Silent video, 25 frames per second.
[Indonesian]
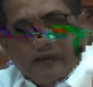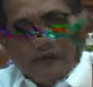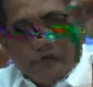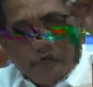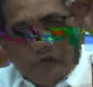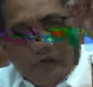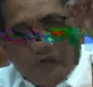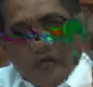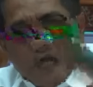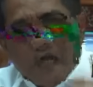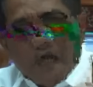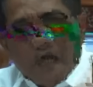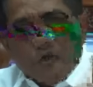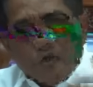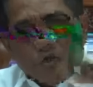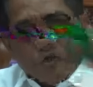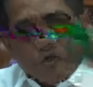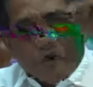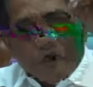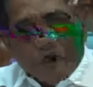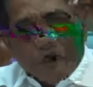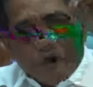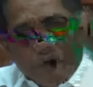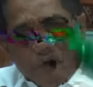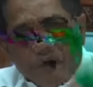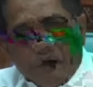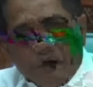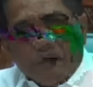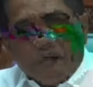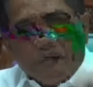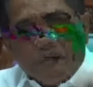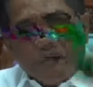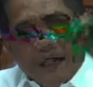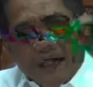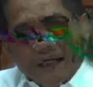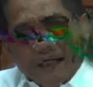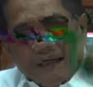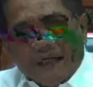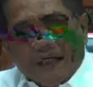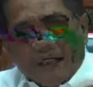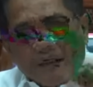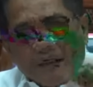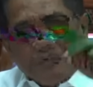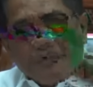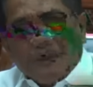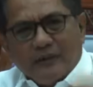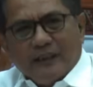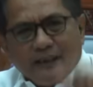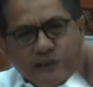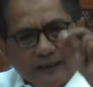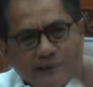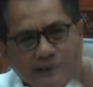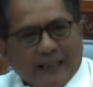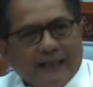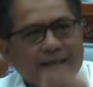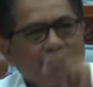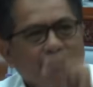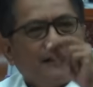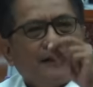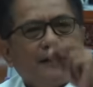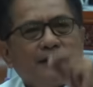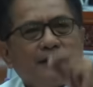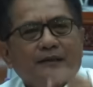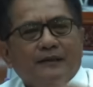jauh lebih banyak meningkat